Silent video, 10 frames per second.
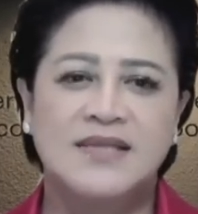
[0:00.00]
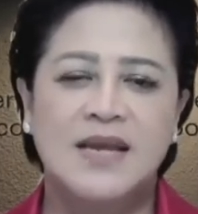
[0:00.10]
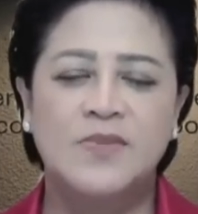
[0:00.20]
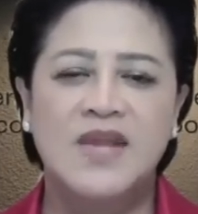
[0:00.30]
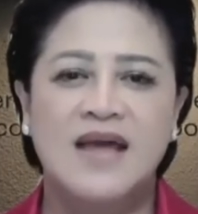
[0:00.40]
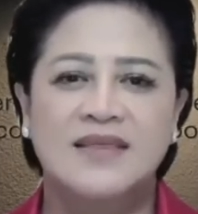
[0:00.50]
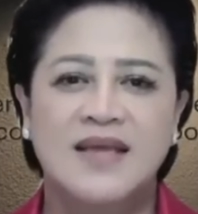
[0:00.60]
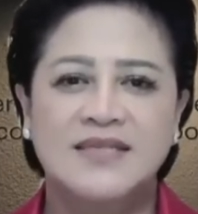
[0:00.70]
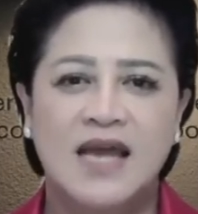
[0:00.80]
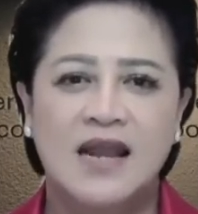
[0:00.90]
Saya
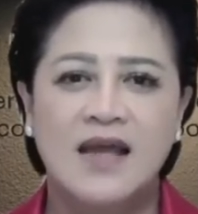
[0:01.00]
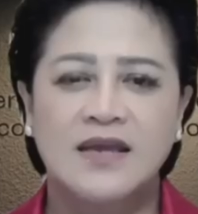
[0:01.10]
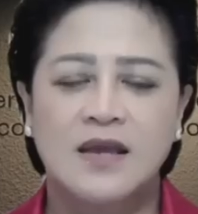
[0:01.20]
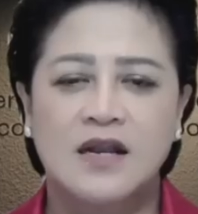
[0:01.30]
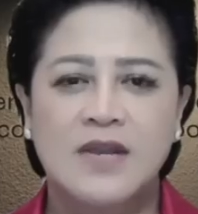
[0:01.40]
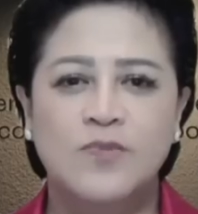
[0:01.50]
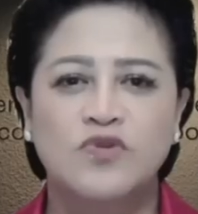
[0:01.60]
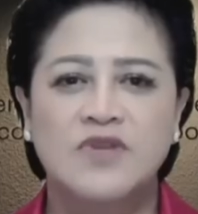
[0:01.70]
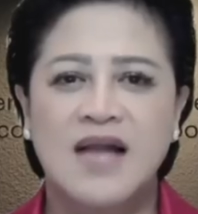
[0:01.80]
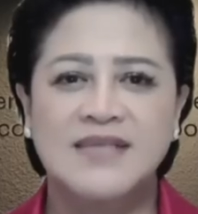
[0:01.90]
melihatnya sekali lagi
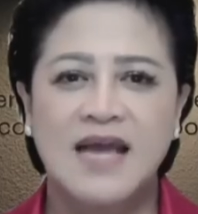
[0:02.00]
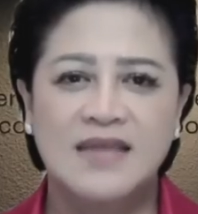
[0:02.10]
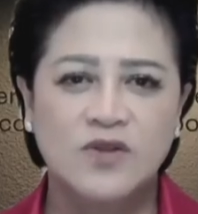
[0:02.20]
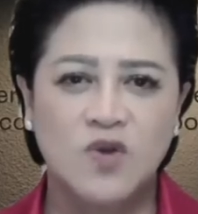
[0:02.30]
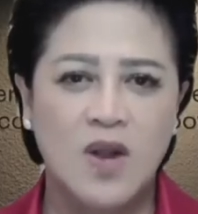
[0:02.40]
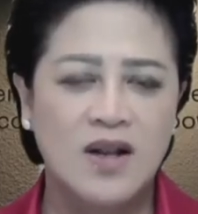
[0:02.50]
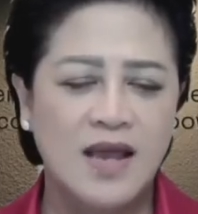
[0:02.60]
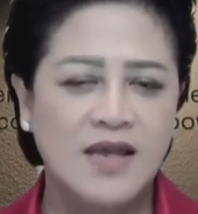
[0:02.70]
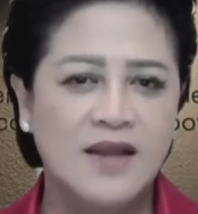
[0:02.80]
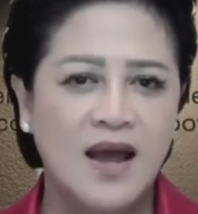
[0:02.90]
ributnya Al Zaitan soal
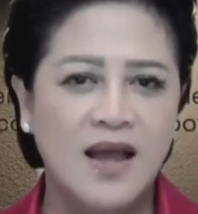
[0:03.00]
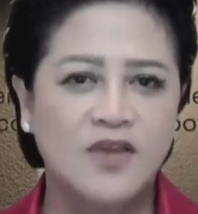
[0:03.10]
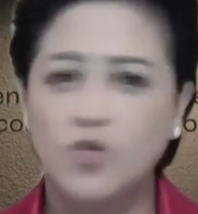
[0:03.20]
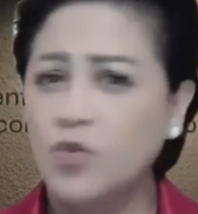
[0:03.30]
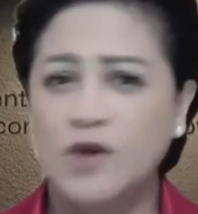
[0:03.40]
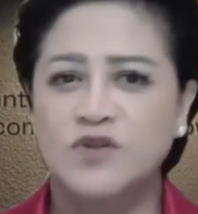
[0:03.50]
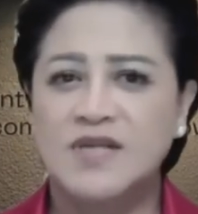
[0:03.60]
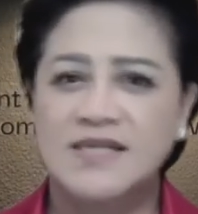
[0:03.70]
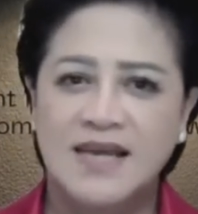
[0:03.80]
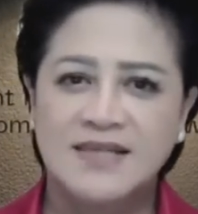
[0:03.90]
kaidah itu bukan
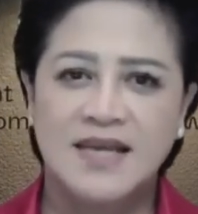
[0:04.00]
urusan saya.